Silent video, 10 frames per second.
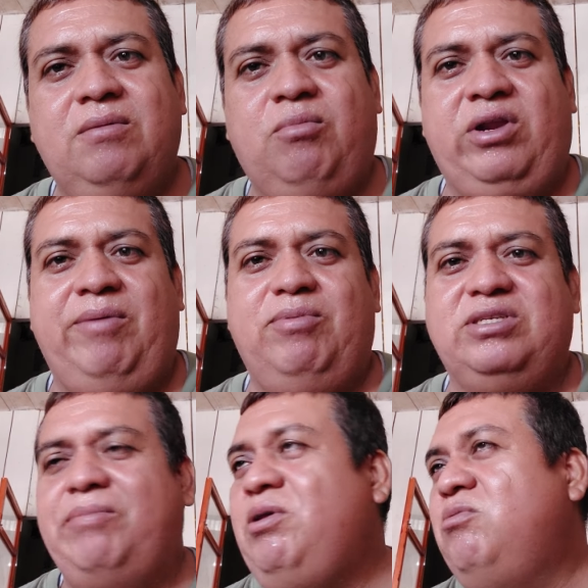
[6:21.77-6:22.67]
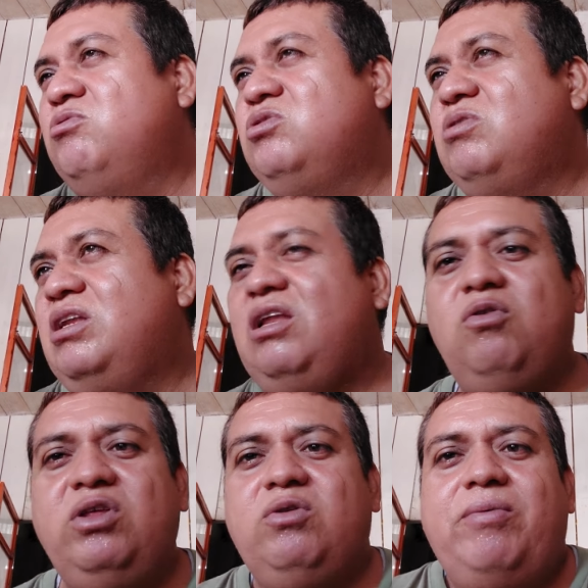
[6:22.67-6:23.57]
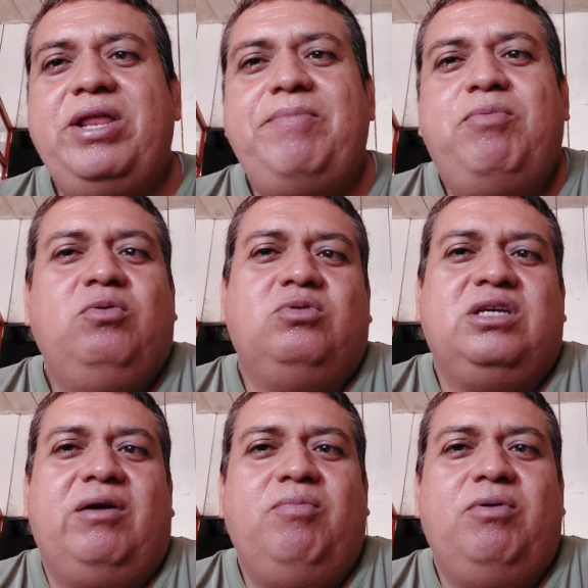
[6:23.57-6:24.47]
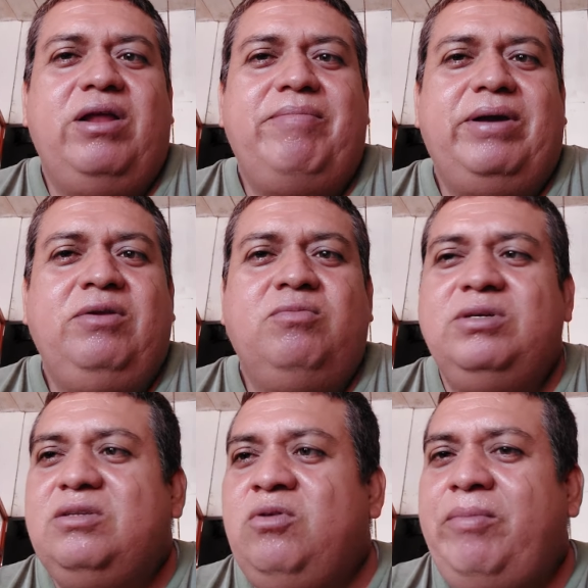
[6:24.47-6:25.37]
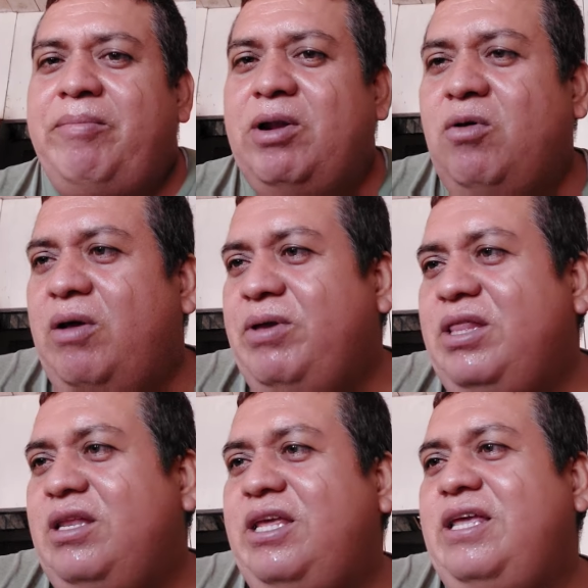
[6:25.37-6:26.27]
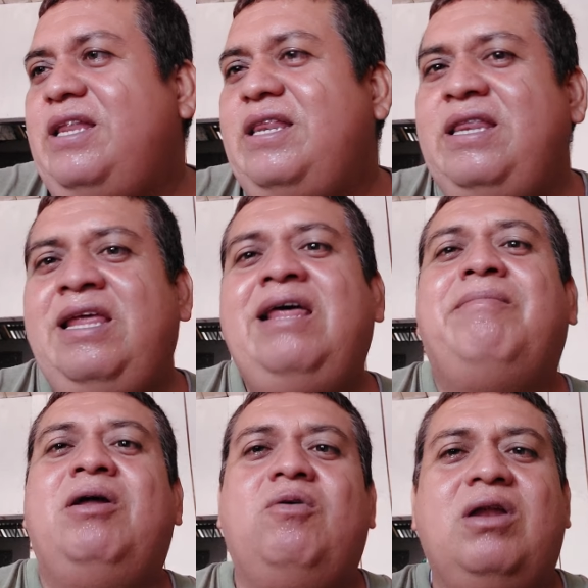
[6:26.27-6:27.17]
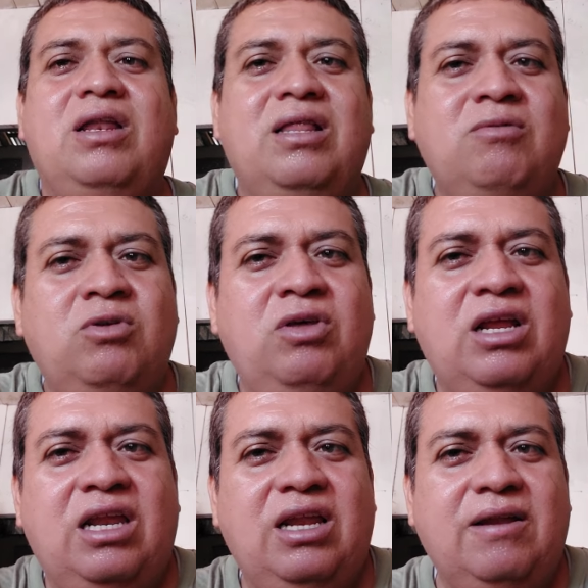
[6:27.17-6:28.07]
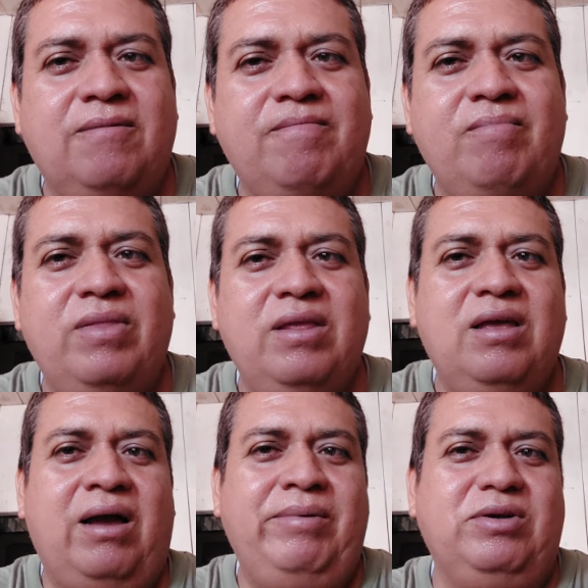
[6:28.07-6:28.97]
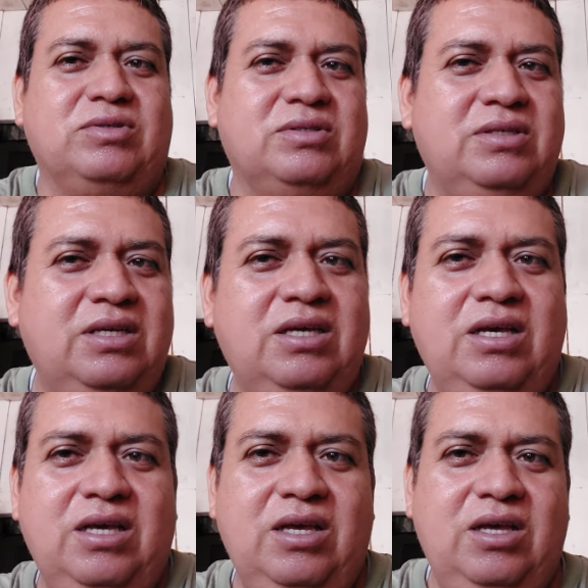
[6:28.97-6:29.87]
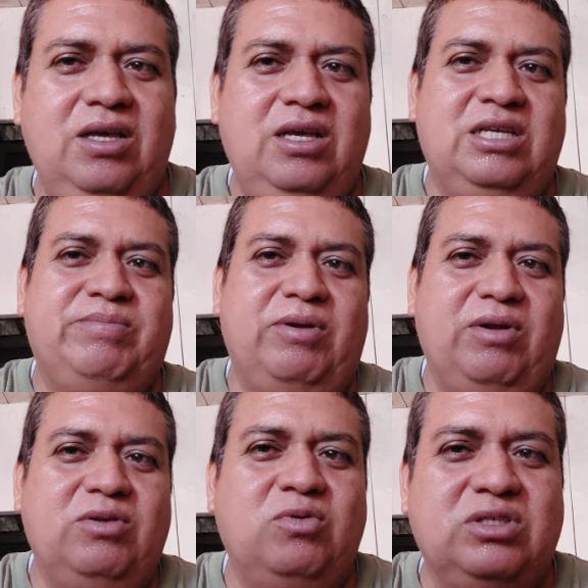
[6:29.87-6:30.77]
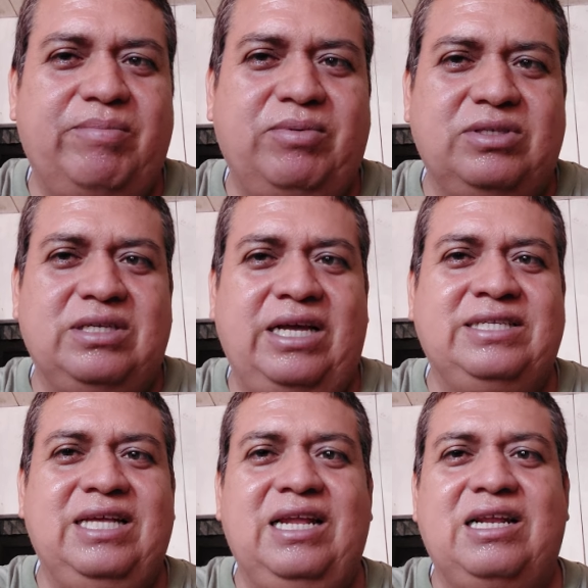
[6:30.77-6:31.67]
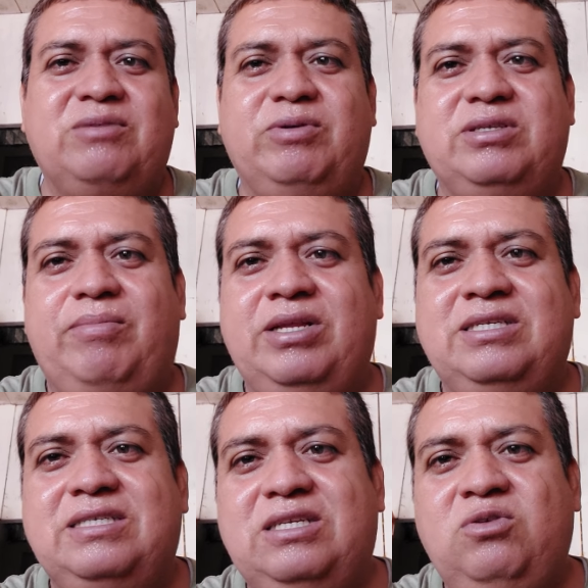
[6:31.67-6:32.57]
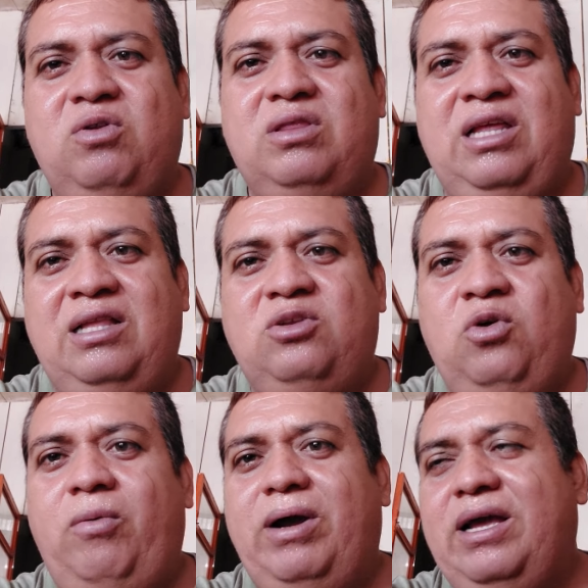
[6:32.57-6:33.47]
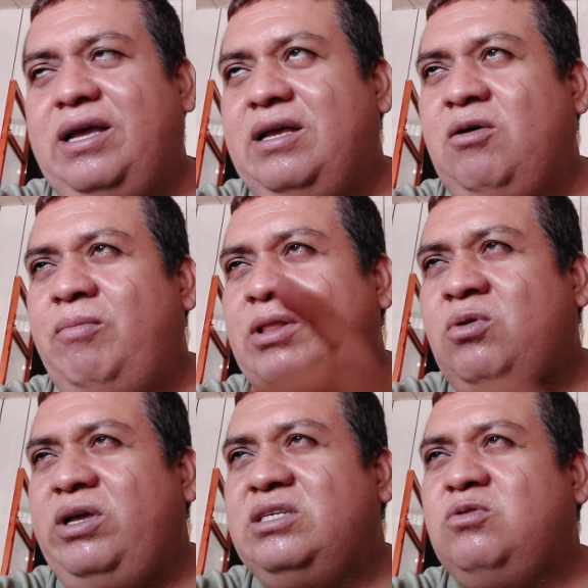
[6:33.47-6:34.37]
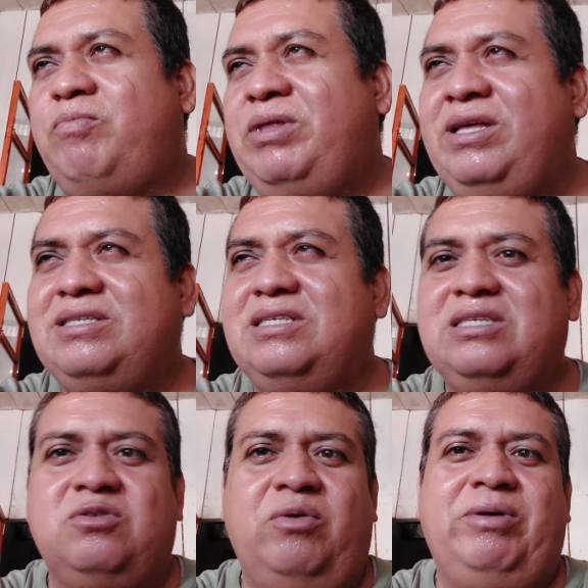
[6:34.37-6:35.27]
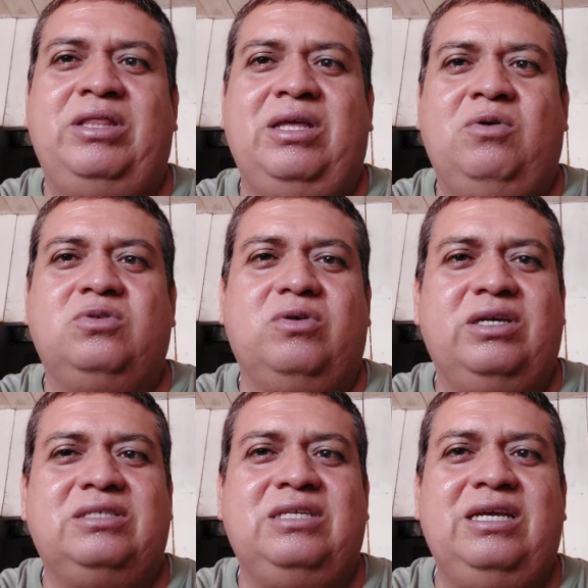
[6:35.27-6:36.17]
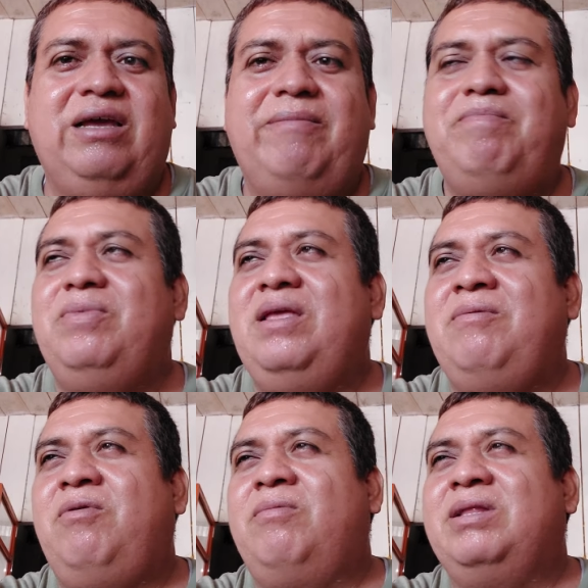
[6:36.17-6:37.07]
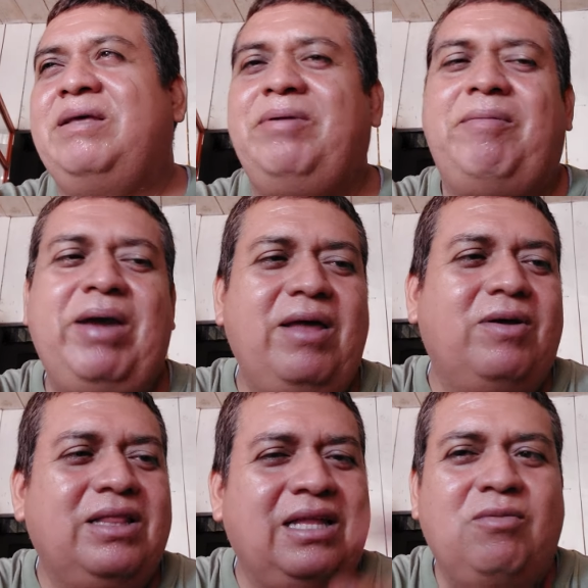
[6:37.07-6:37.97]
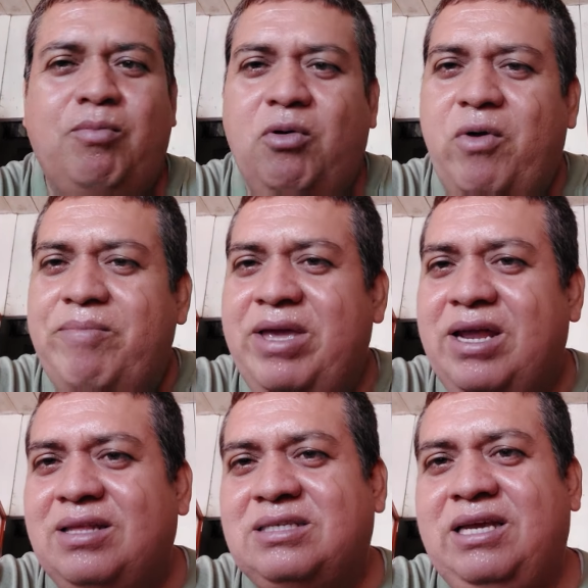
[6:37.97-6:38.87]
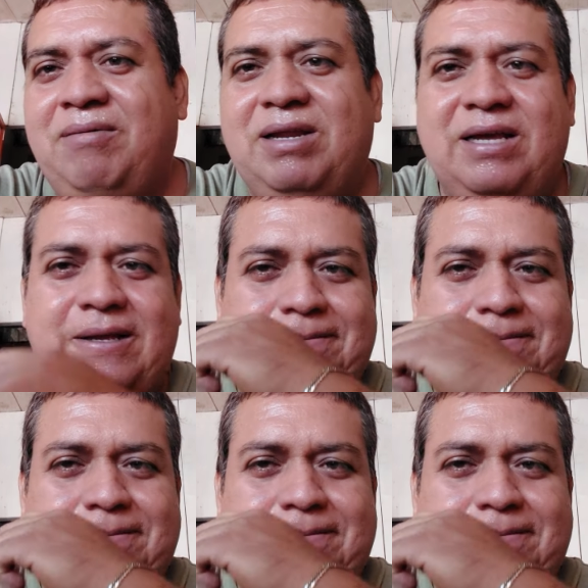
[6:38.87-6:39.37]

Por ejemplo, si a mí no me gusta un canal, no entro a ver y punto, se acabó el problema y no me, no me amargo la vida ni, ni le amargo al dueño del canal. Amigos, espero que les guste, pues ahí está la respuesta para ese señor tal Yoba comentó ahí estupideces, que soy mentiroso, que sí, que infórmate primero, que tanto un poco de mierdas que habla.